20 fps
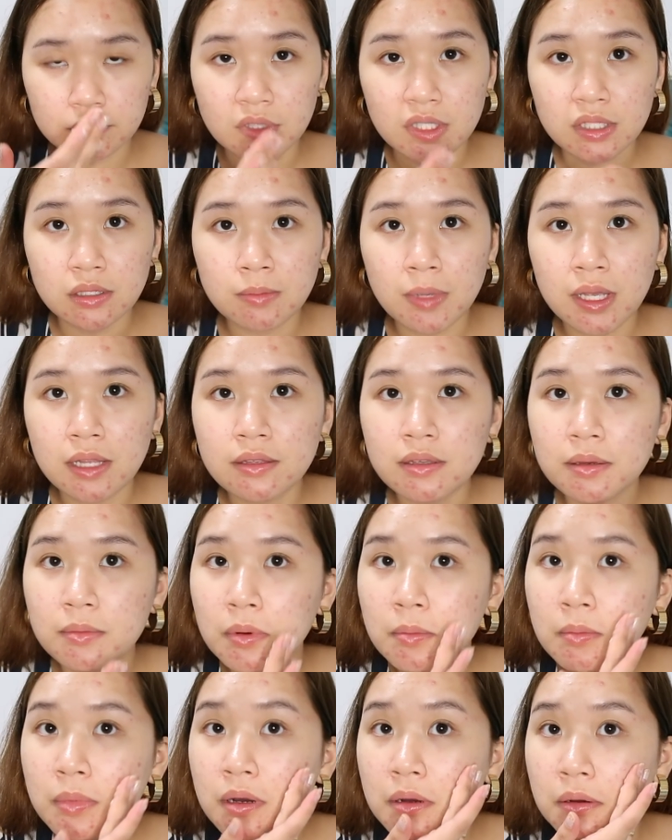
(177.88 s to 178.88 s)
Smell niya
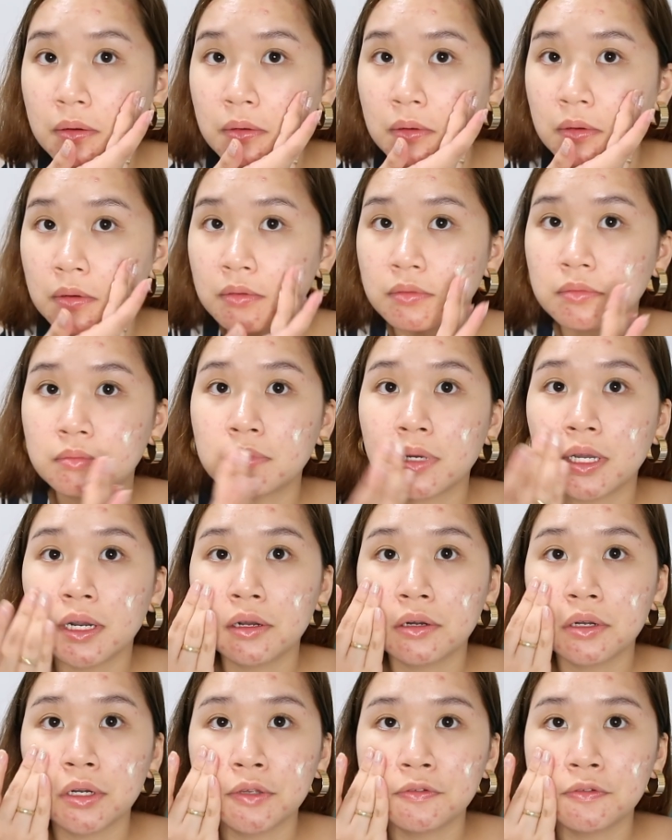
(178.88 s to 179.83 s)
mo bango. Parang